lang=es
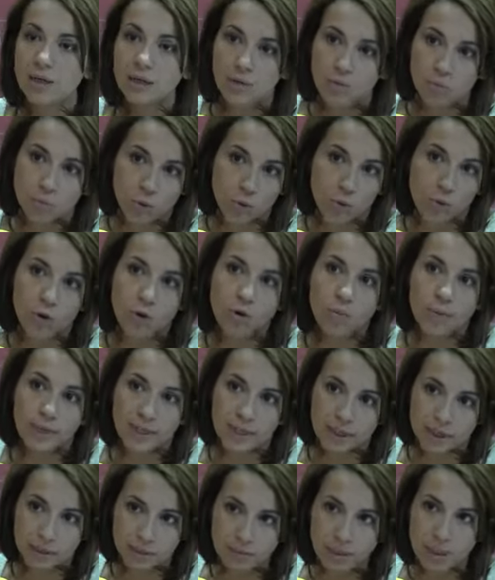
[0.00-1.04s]
pues luego
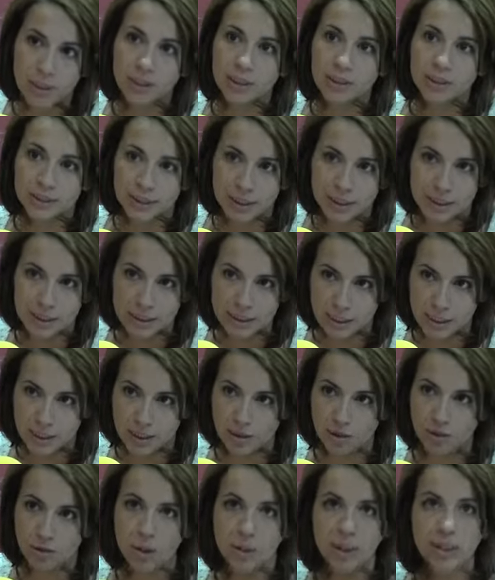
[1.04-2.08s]
perciben
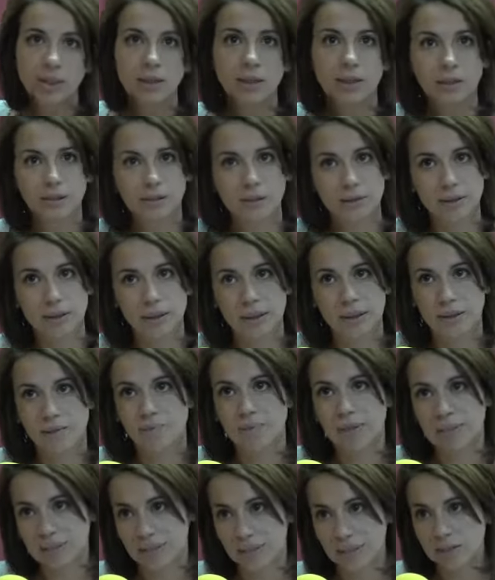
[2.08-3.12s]
indemnizaciones de
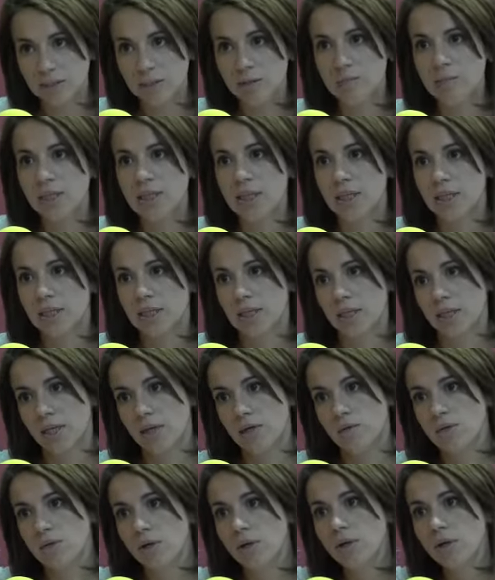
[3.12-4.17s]
bastantes miles de
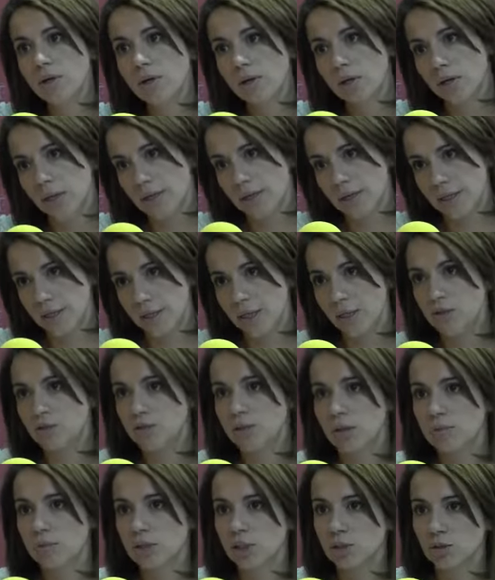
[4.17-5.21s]
euros en el
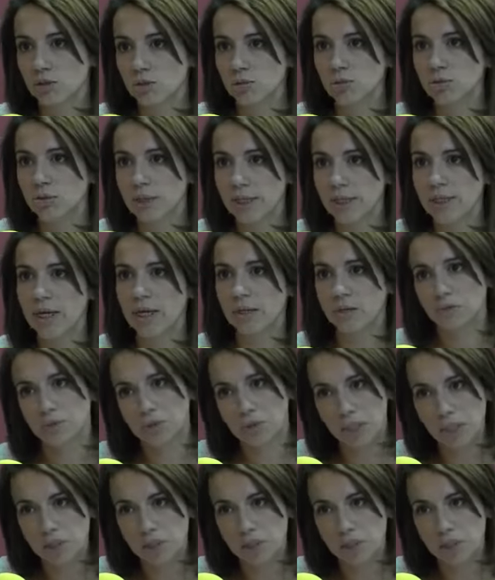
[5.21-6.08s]
ayuntamiento de Utrera no